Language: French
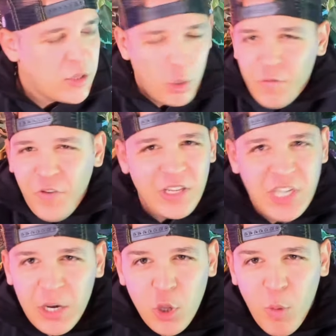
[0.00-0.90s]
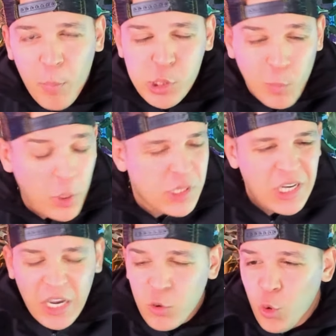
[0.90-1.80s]
donne faim directement parce qu'on pense
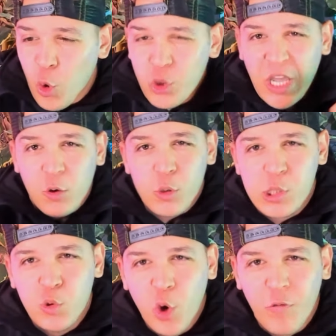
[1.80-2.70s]
direct aux gros tacos cuits au